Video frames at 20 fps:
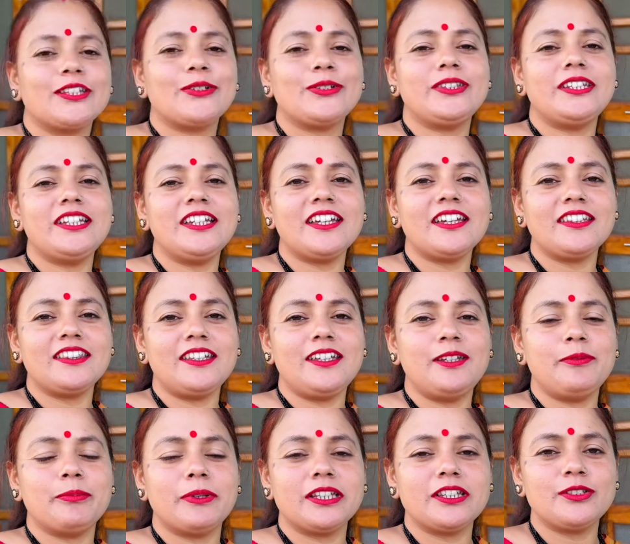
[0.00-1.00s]
तो दिन के
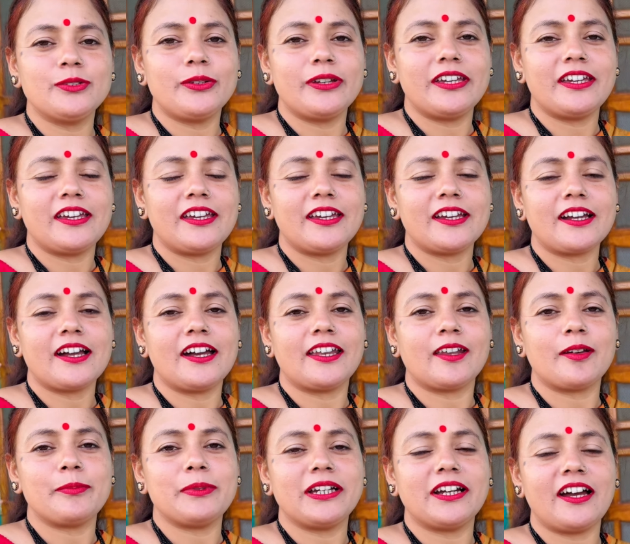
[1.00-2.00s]
तीन बज चुके हैं
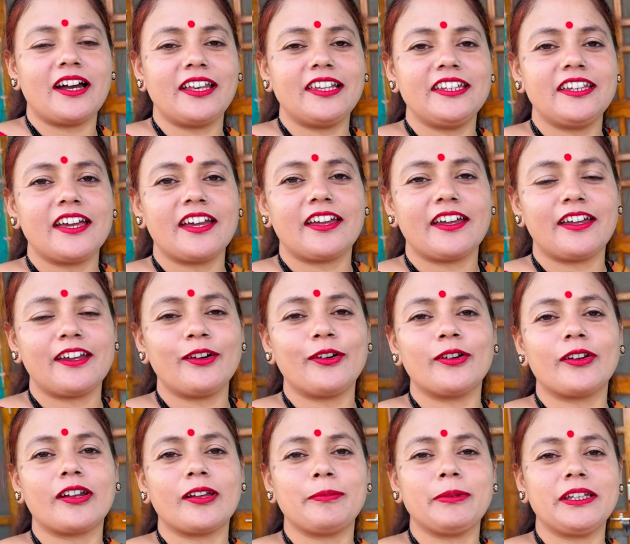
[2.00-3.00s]
खाना भी खा लिया है
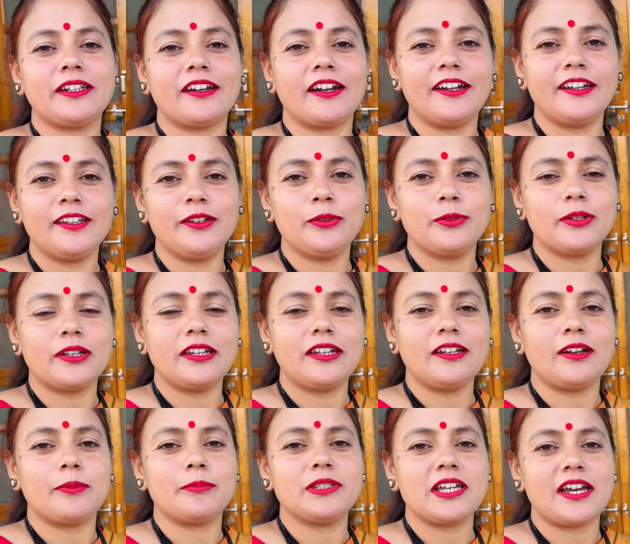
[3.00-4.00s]
और अभी रेडी होके
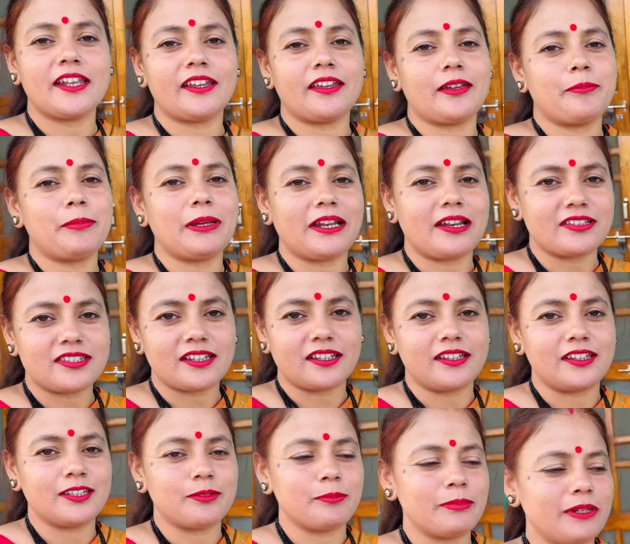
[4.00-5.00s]
हम जा रहे हैं महिला संगीत